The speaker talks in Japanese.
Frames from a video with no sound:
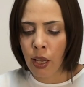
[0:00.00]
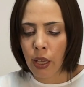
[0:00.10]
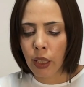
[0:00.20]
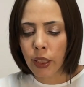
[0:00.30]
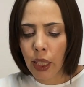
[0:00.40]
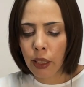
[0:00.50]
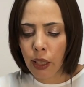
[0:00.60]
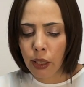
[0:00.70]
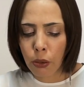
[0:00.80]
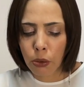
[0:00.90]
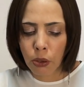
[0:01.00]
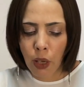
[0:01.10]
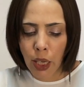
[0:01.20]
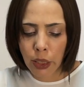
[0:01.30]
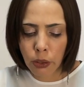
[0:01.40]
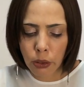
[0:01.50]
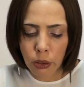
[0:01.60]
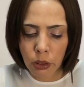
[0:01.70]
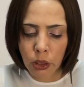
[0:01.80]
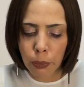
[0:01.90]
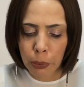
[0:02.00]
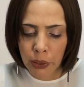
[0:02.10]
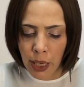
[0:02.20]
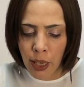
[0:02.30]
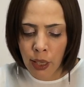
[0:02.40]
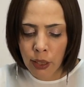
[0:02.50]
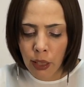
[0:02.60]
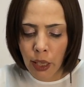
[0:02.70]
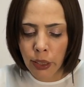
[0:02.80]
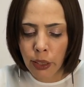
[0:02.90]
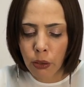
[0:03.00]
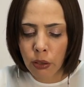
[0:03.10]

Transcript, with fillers: 以前韓国のアイドルグループがタイで行